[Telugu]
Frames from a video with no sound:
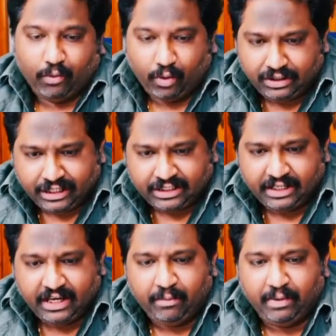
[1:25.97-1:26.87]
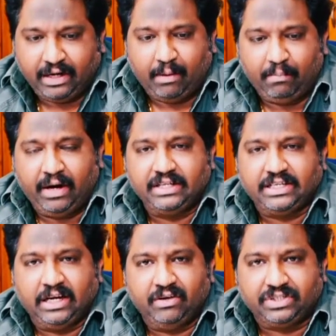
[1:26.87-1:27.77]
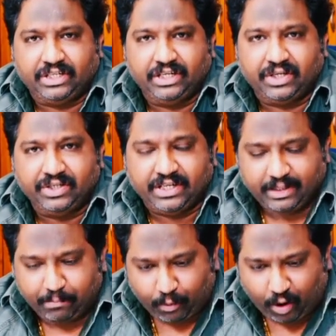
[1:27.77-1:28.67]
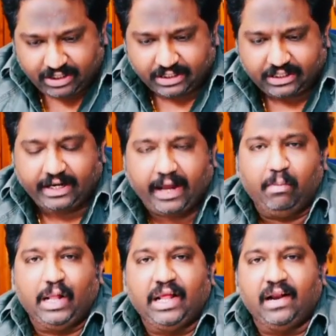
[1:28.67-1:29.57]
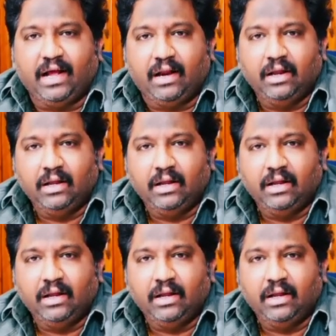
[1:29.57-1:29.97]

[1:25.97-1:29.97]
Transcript: పోలీస్ స్టేషన్కి వెళ్ళి మీరు కంప్లైంట్ ఇచ్చాలి ఇన్వెస్టిగేషన్ చేసే ప్రాసెస్కి టైం లేదన్నా